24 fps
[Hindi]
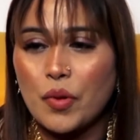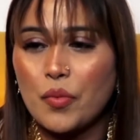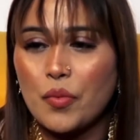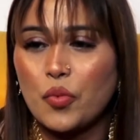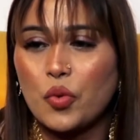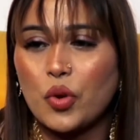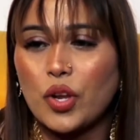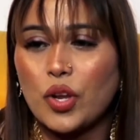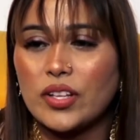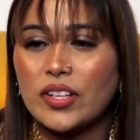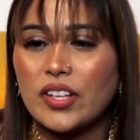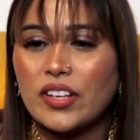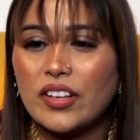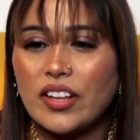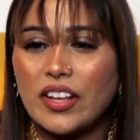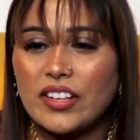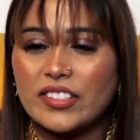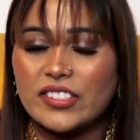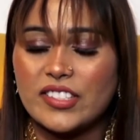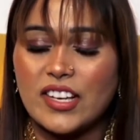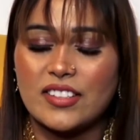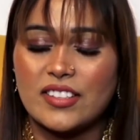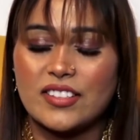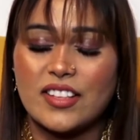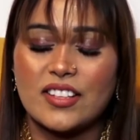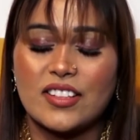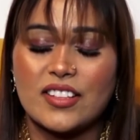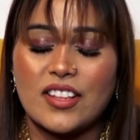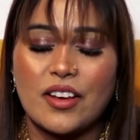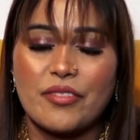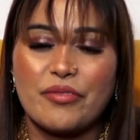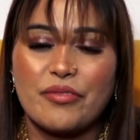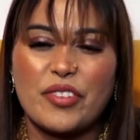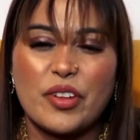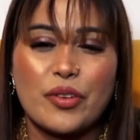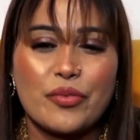में पूरा दिन लग जाता था
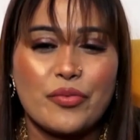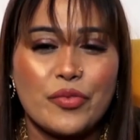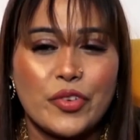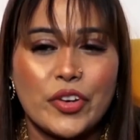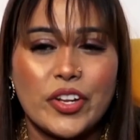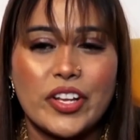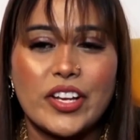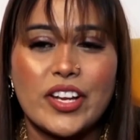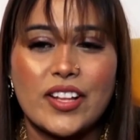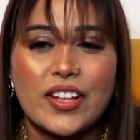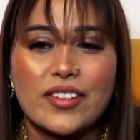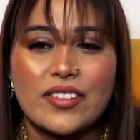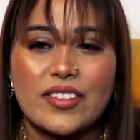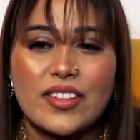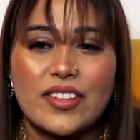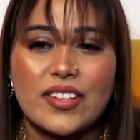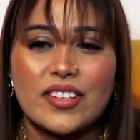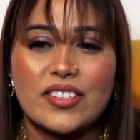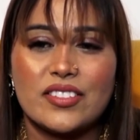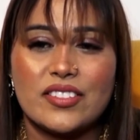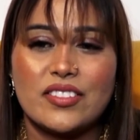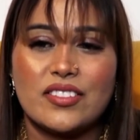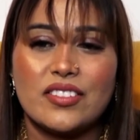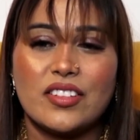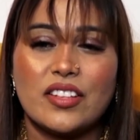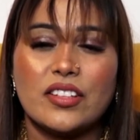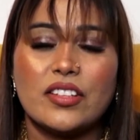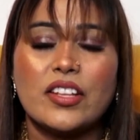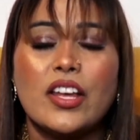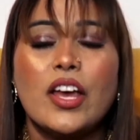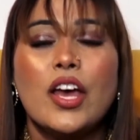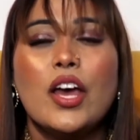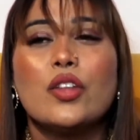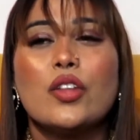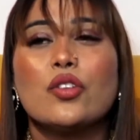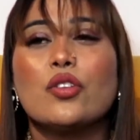फिर फ्री रहते थे किसी दिन
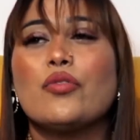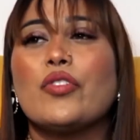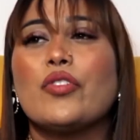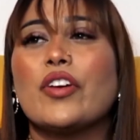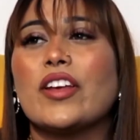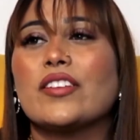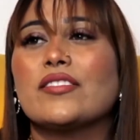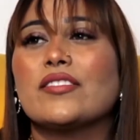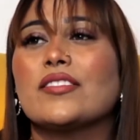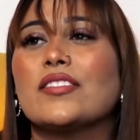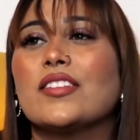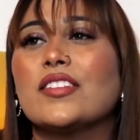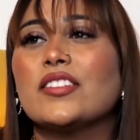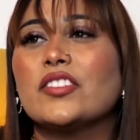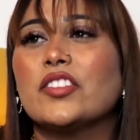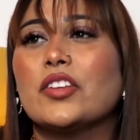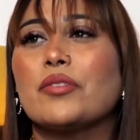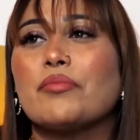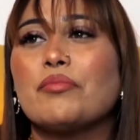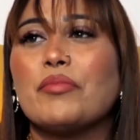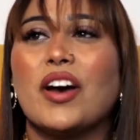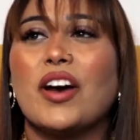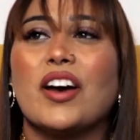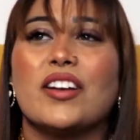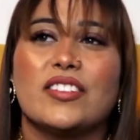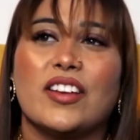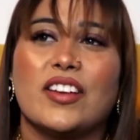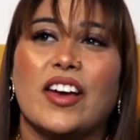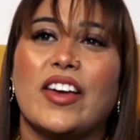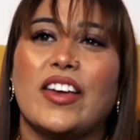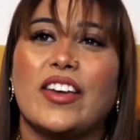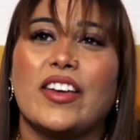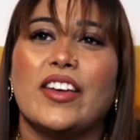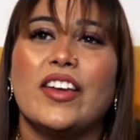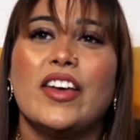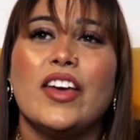तो फिर ऐसा था जिम आ
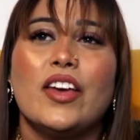जाए